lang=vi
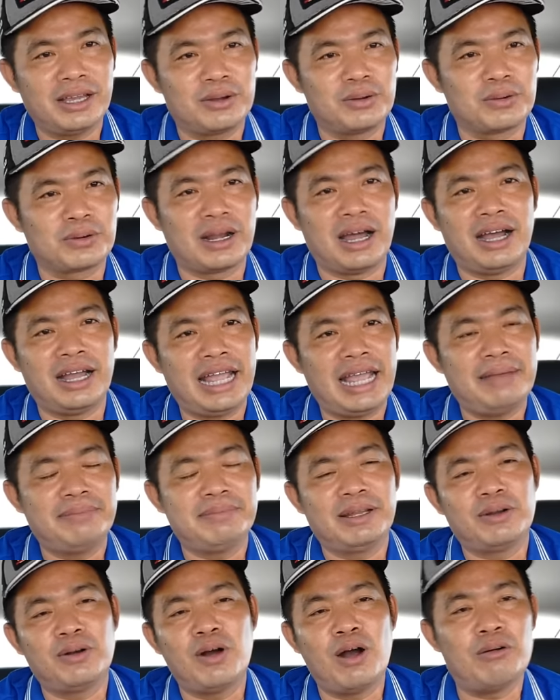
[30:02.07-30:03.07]
cuộc đời em
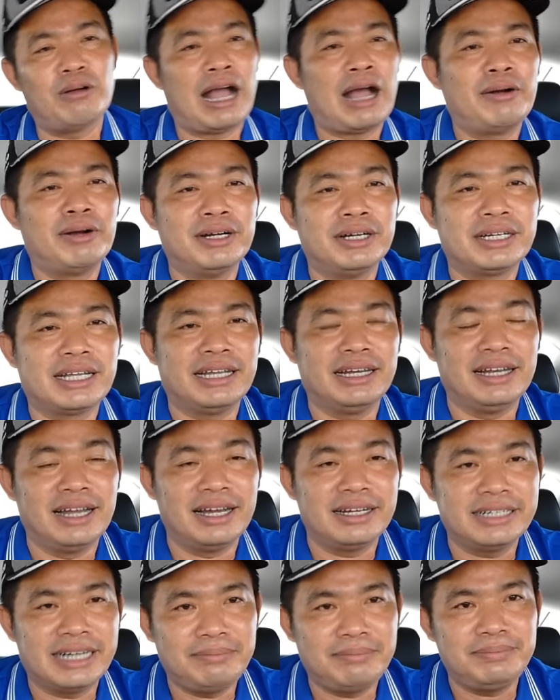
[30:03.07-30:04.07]
thì cũng không ao ước gì
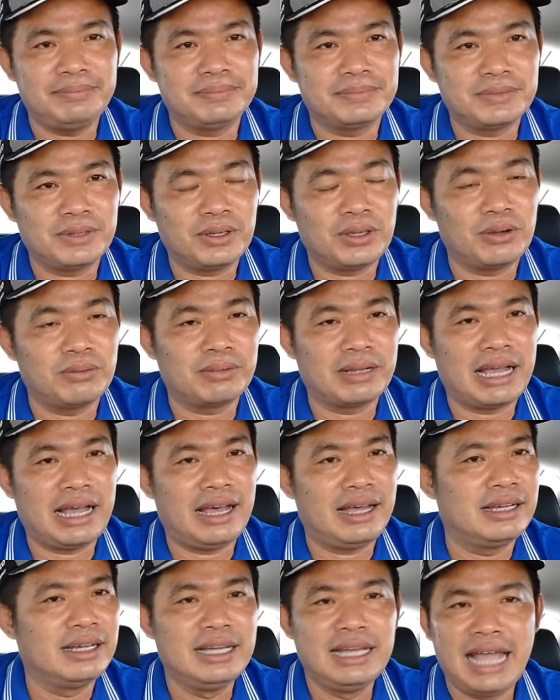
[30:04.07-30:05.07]
lớn lắm nói chung
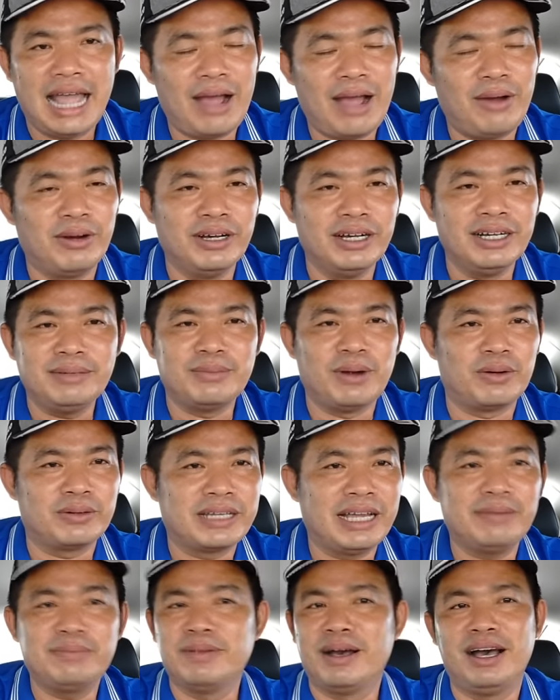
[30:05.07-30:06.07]
ra ao ước một
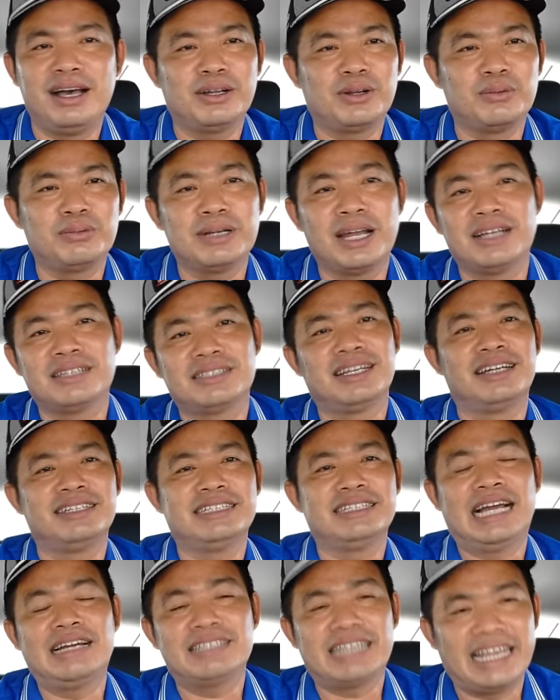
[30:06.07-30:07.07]
giấc mơ cũng đơn sơ
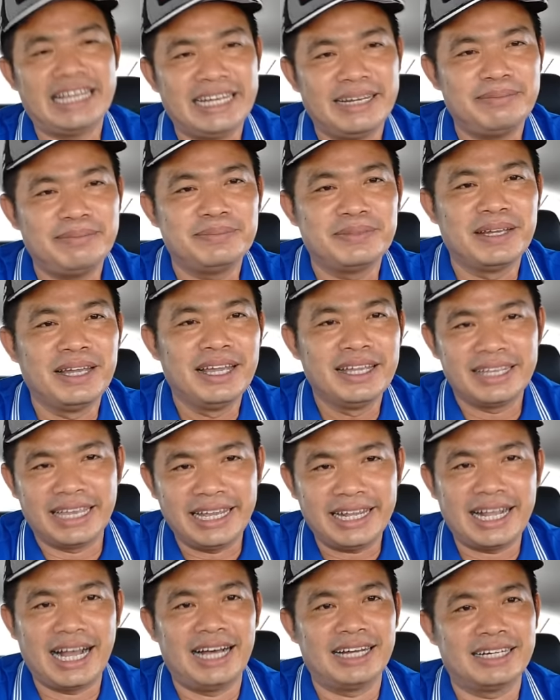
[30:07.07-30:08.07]
giản dị lắm chỉ
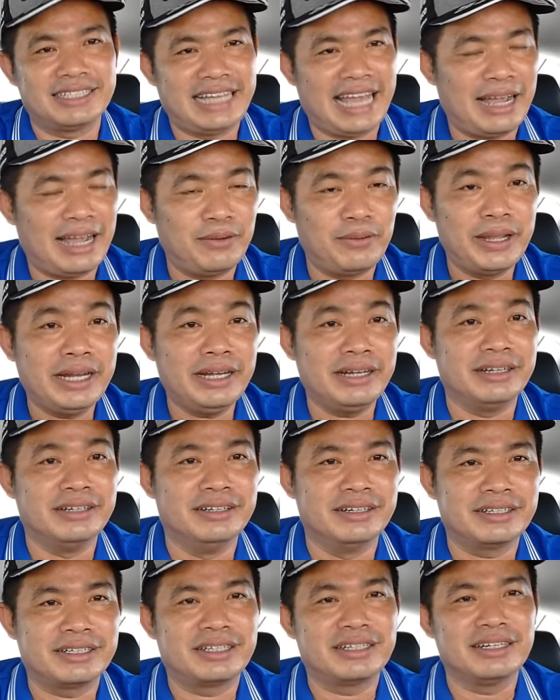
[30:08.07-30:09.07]
cần giải quyết
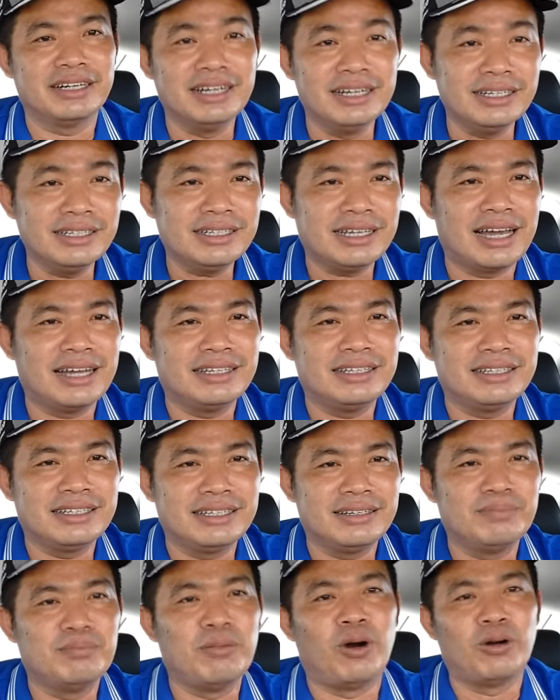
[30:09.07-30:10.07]
được đứng
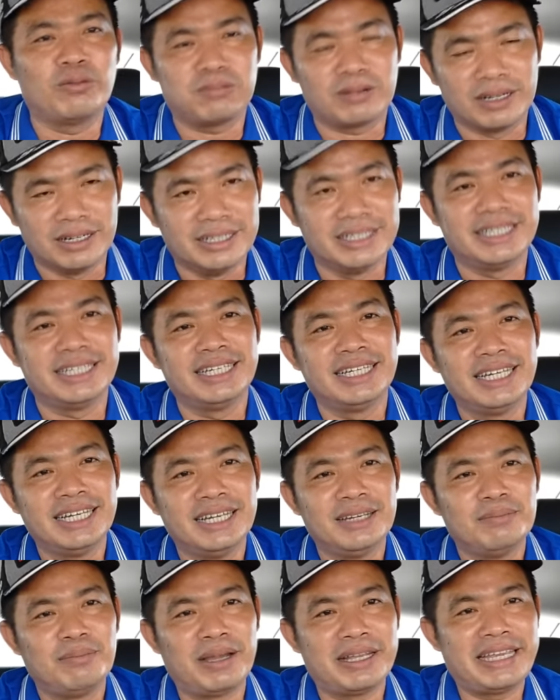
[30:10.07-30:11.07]
trên một người
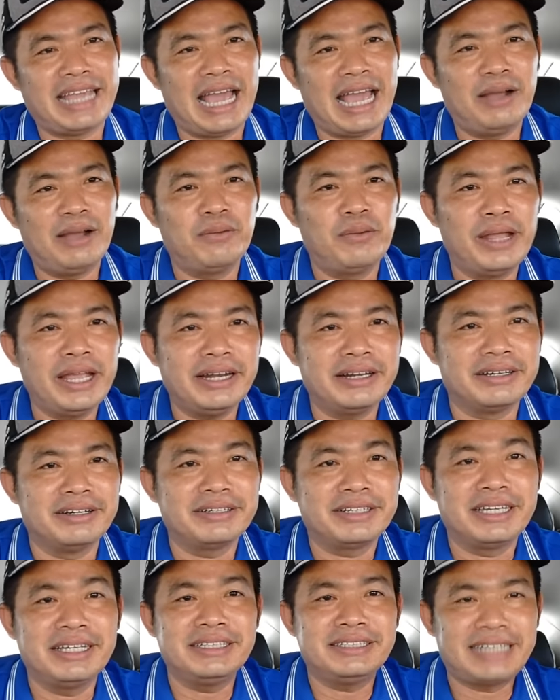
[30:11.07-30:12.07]
mà giải
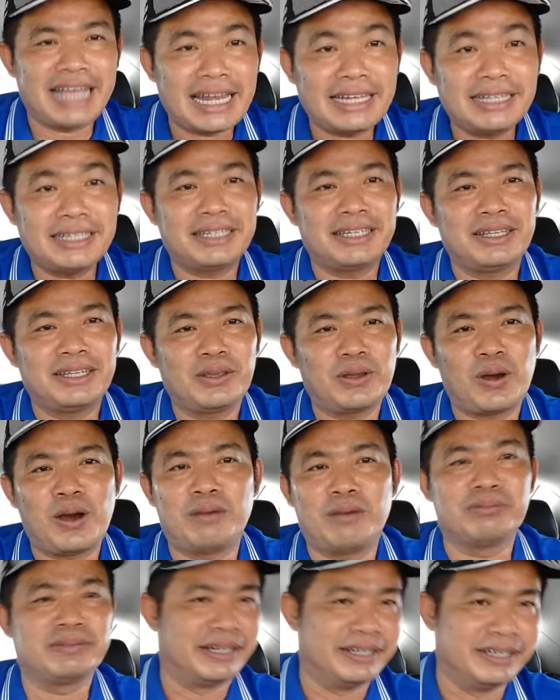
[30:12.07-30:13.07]
quyết được chính sách
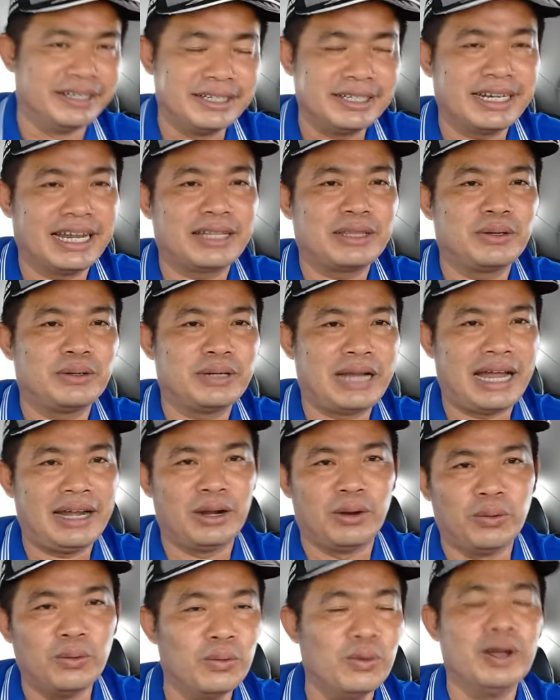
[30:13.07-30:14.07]
cho ông thưởng là tôi
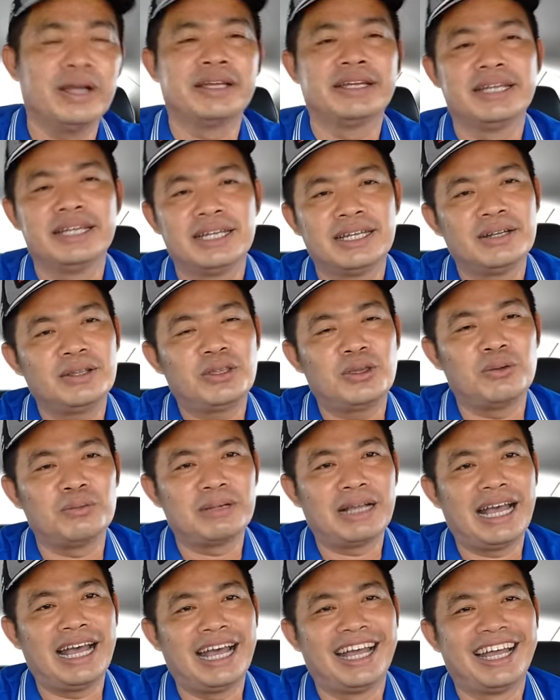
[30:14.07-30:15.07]
đã đủ nói chung
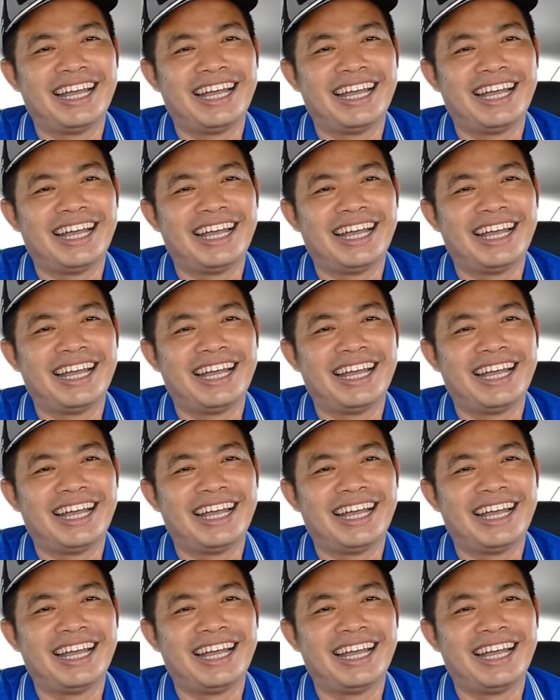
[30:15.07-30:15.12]
ra